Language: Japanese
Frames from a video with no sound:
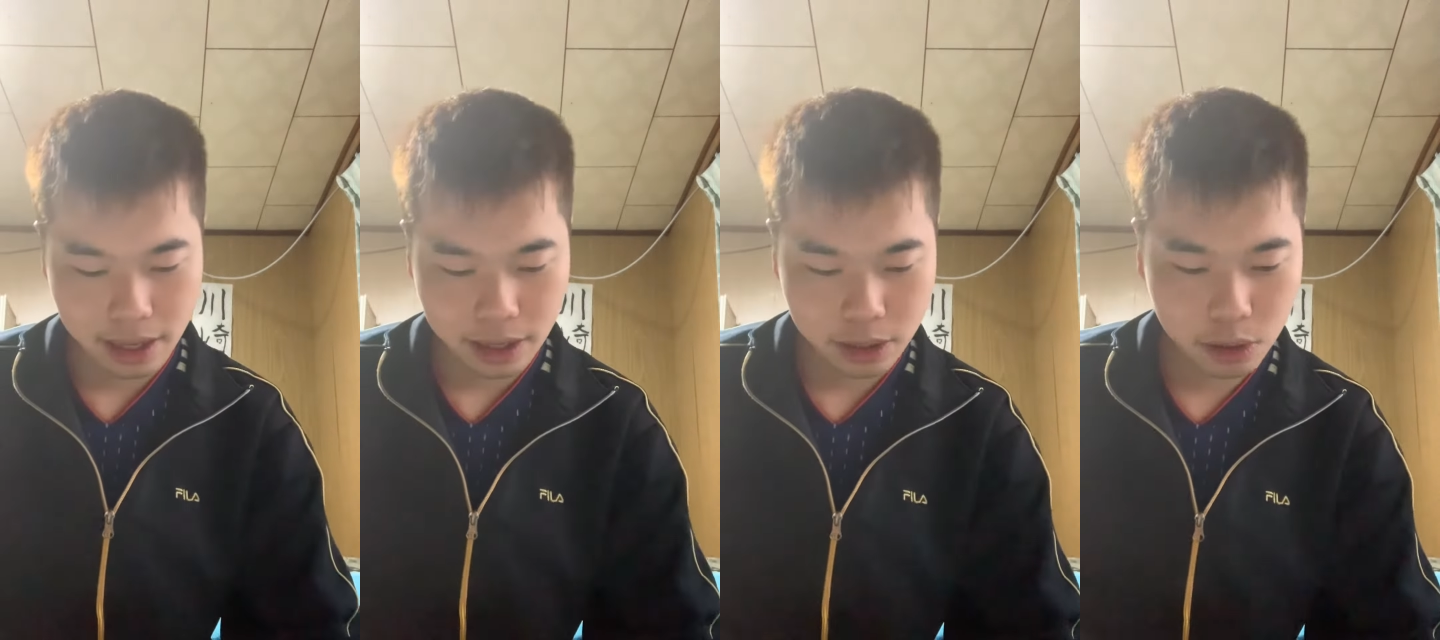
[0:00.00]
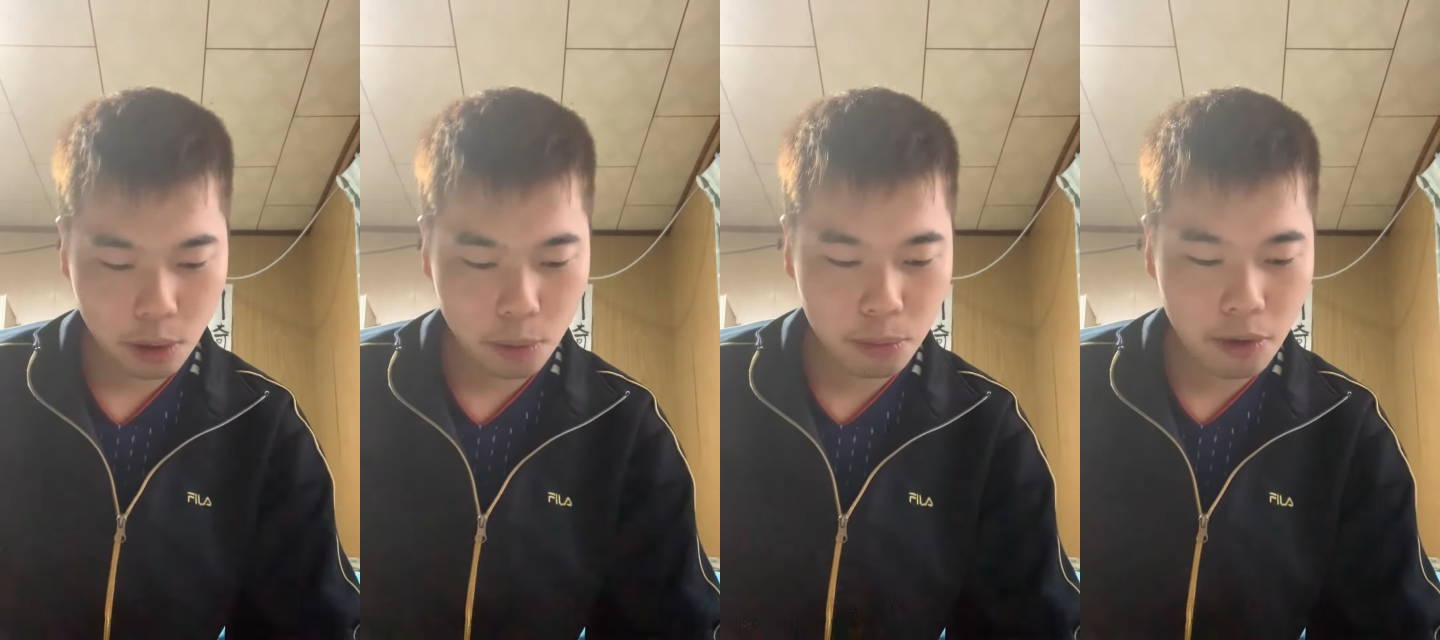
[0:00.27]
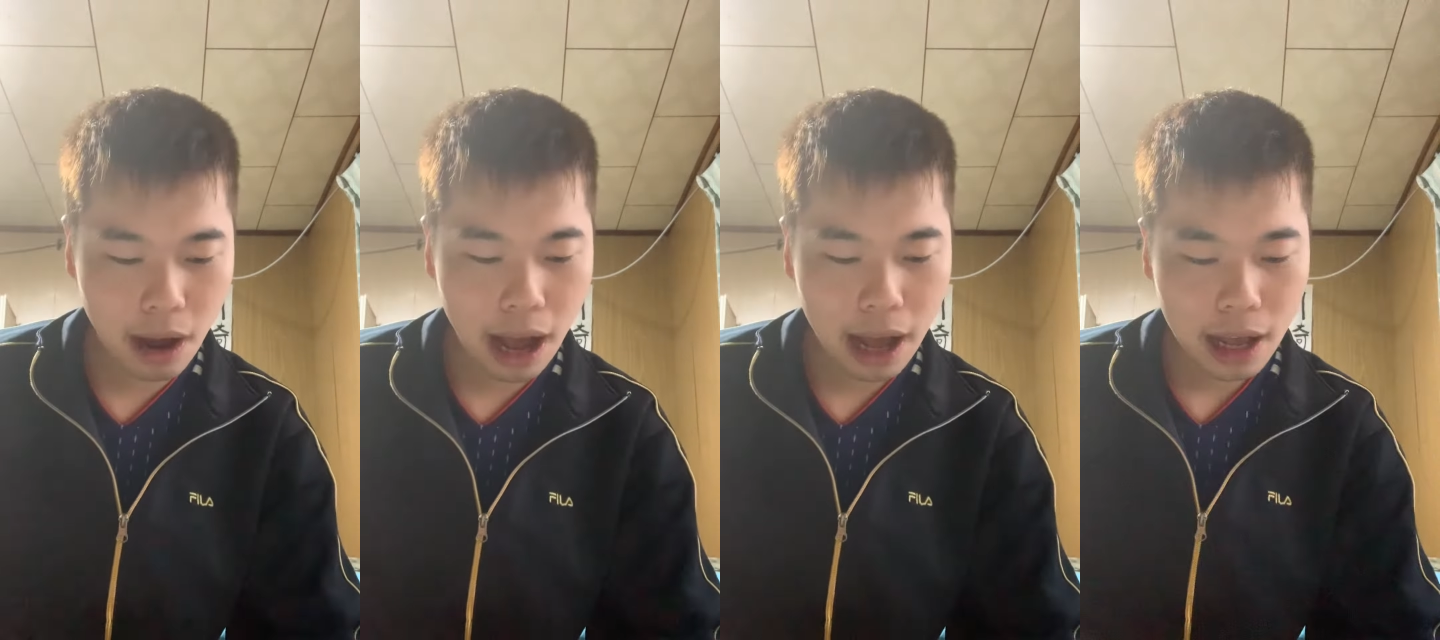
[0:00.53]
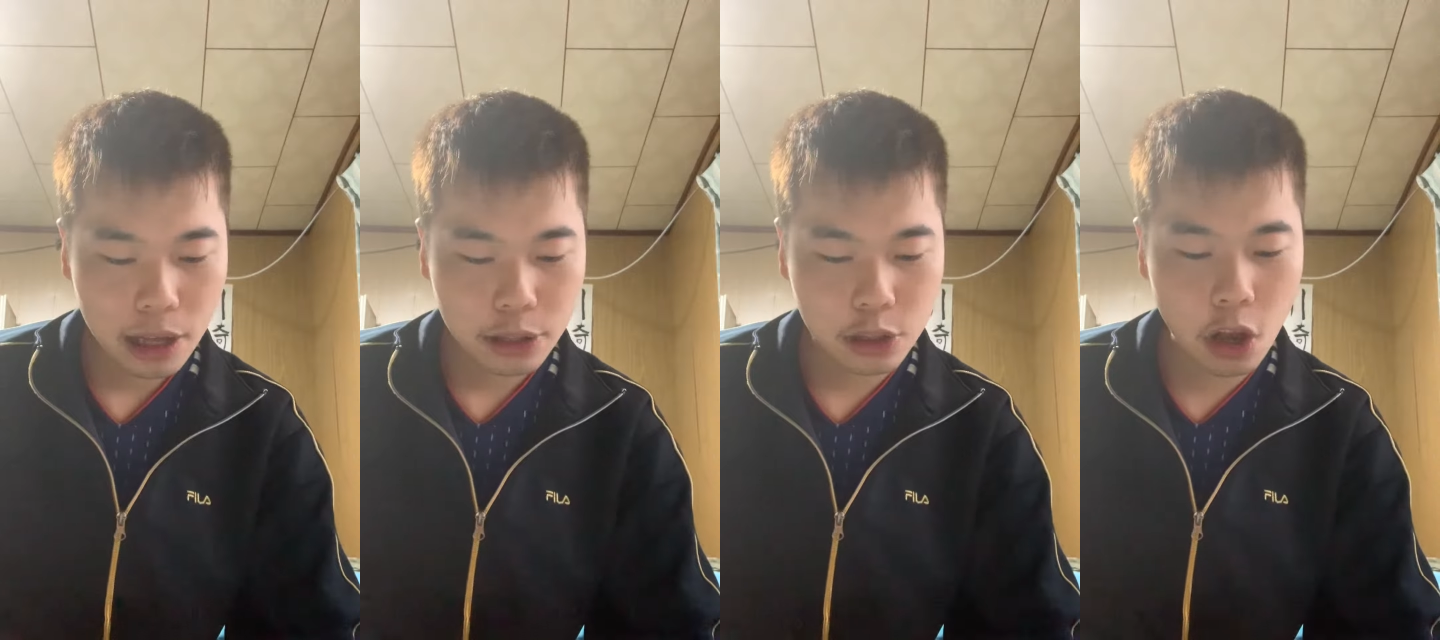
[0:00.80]
トンボは、
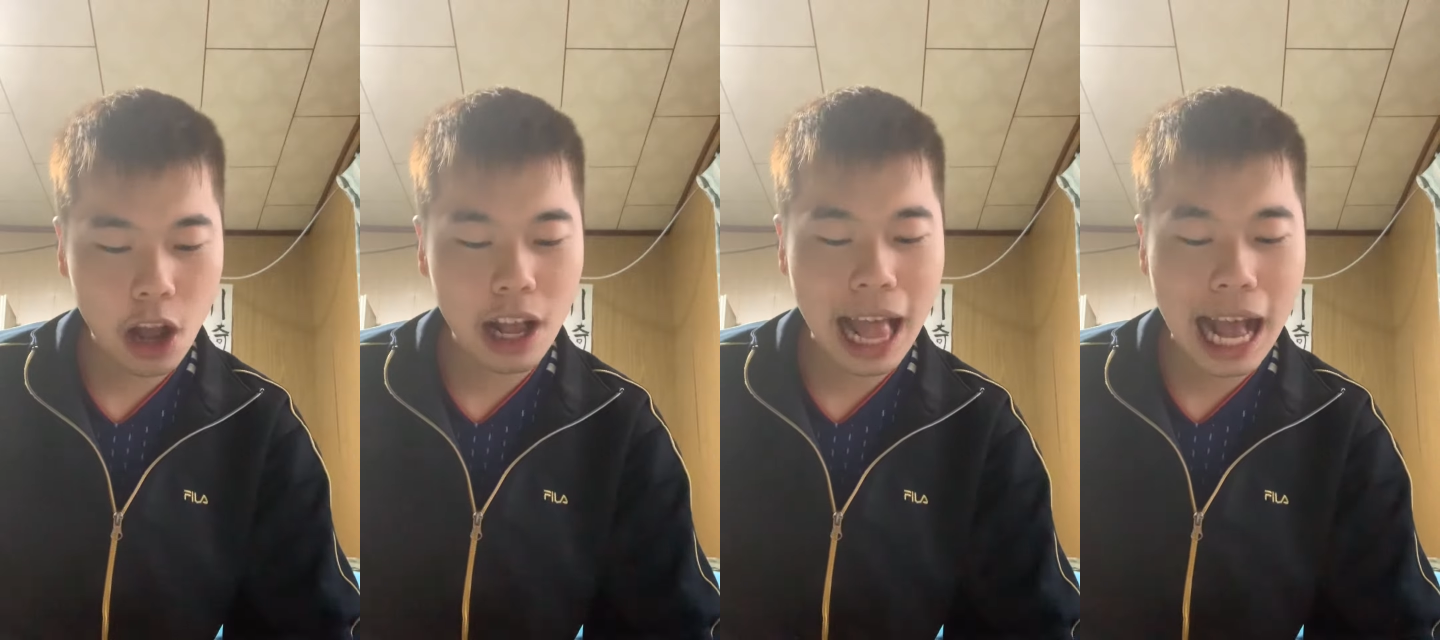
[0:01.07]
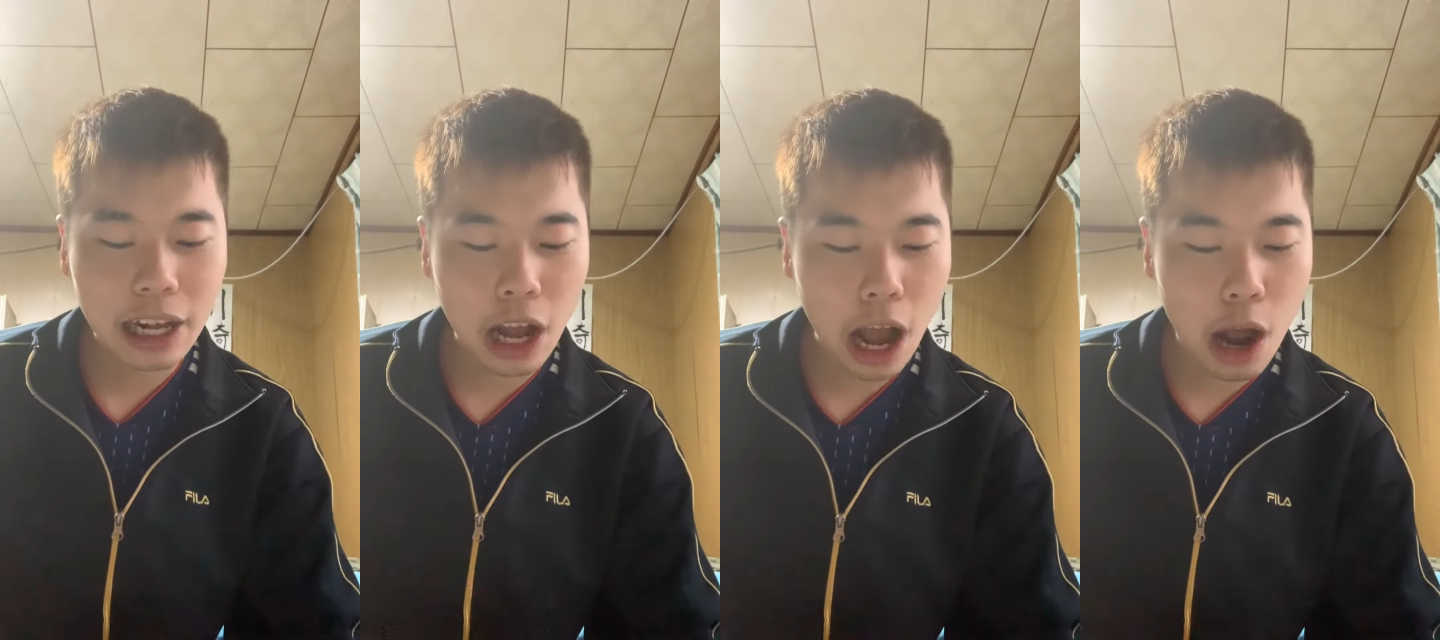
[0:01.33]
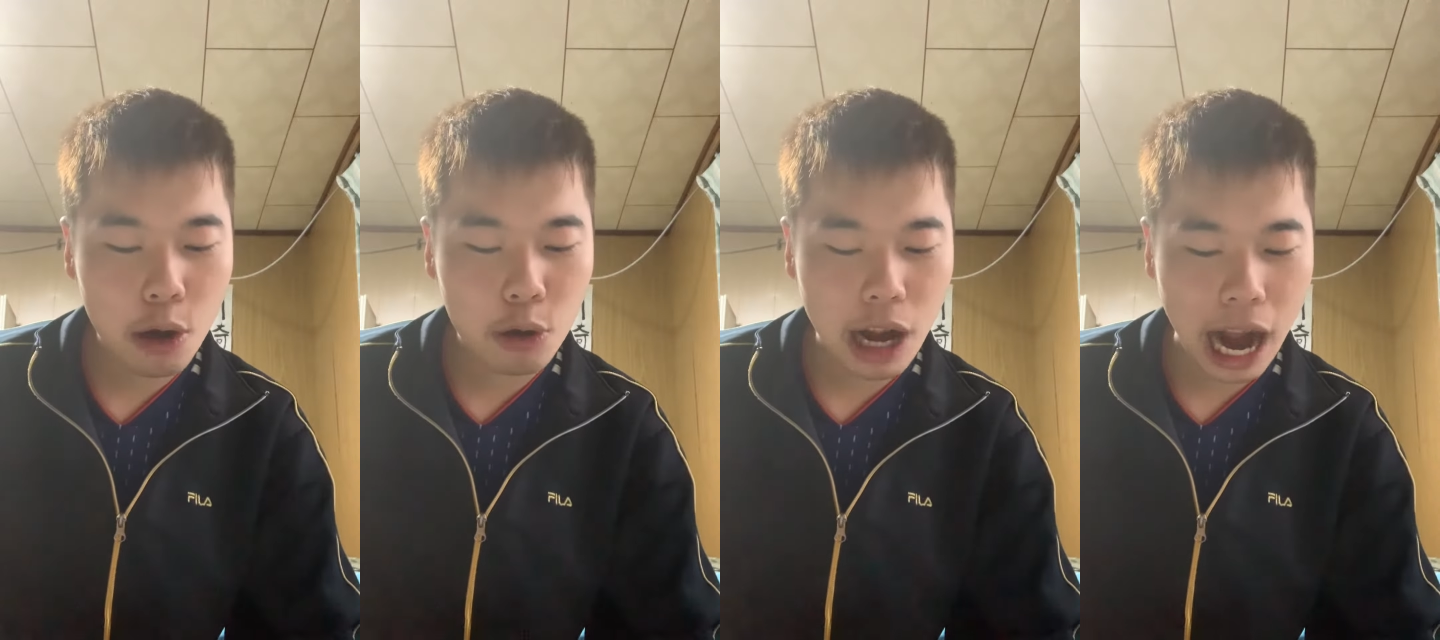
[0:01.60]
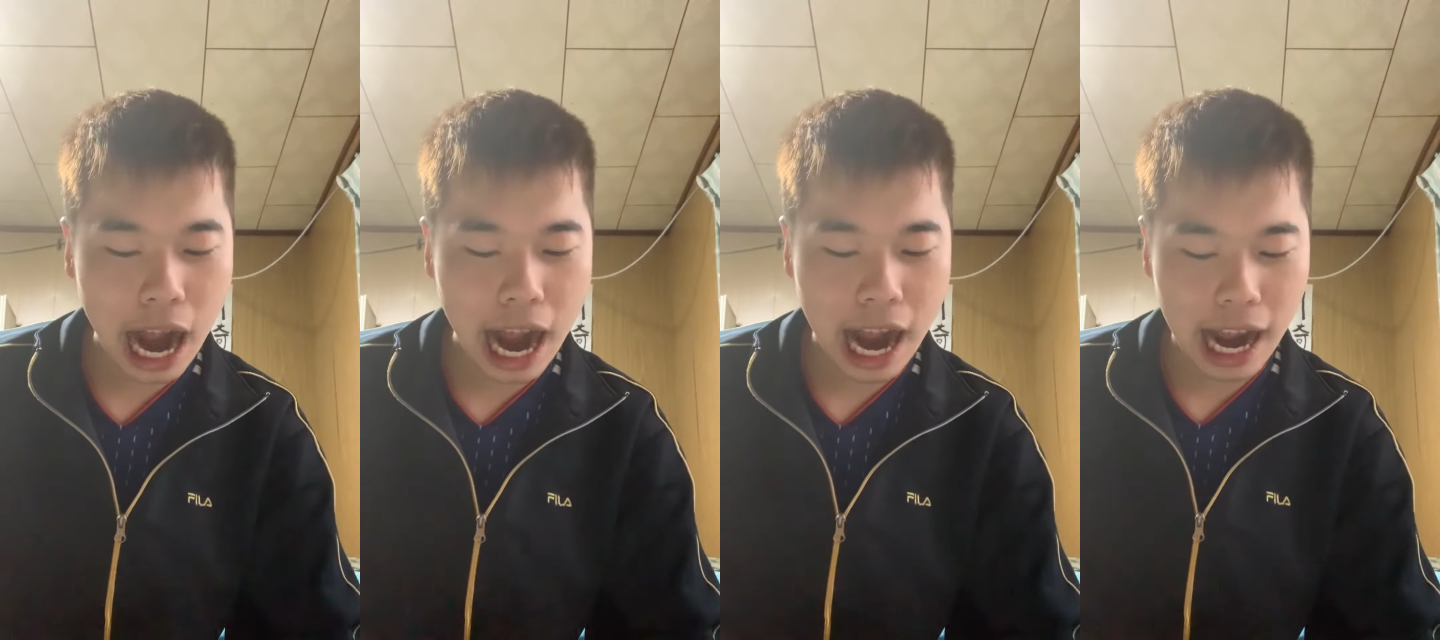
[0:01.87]

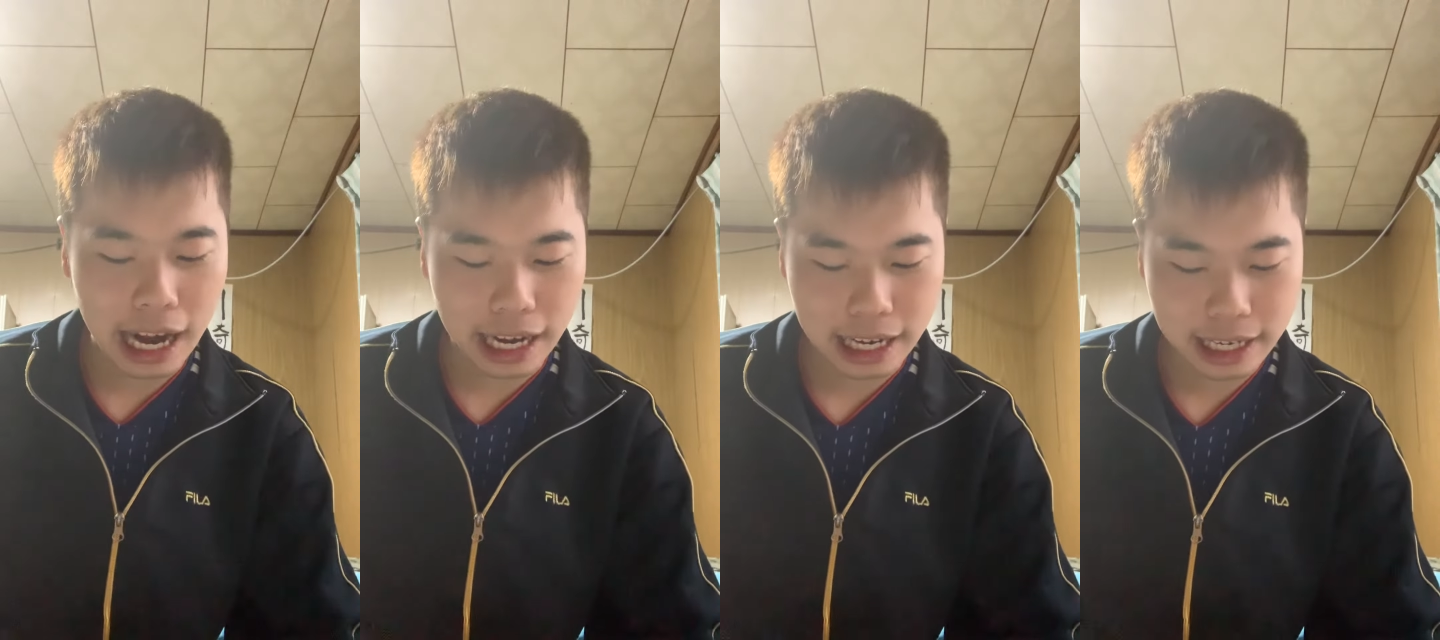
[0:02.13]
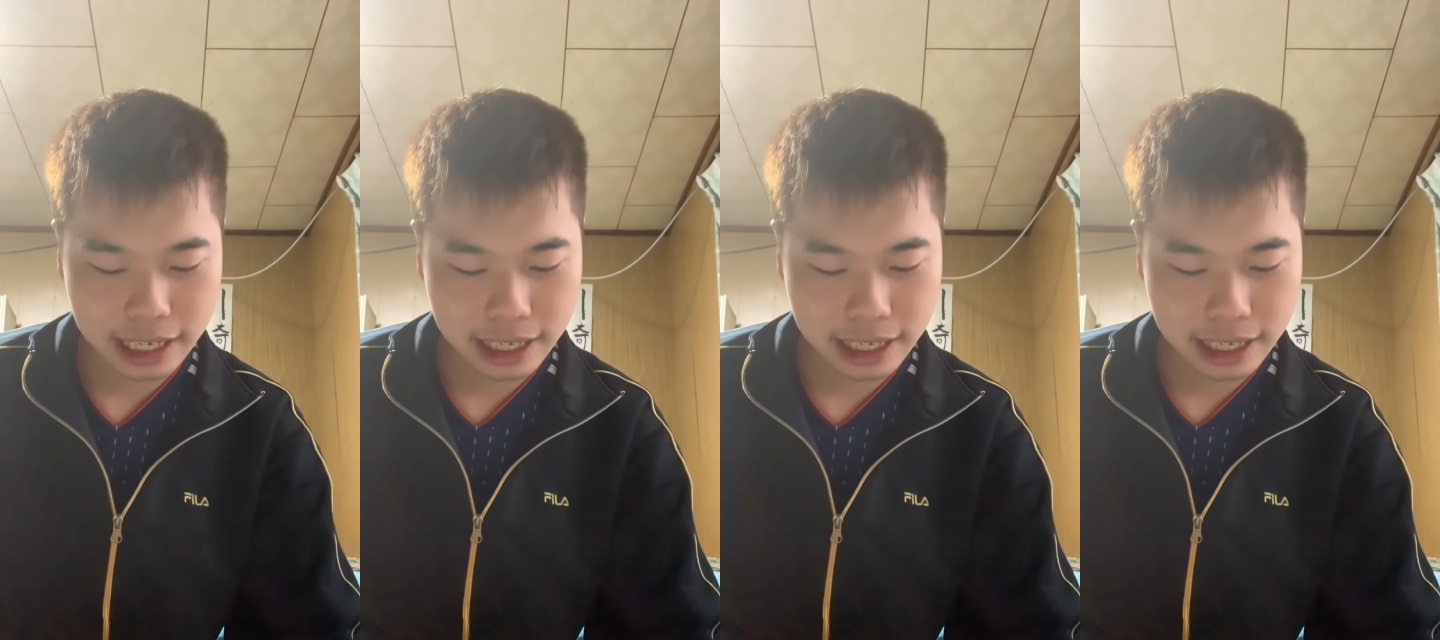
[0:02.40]
ドラゴンフライ。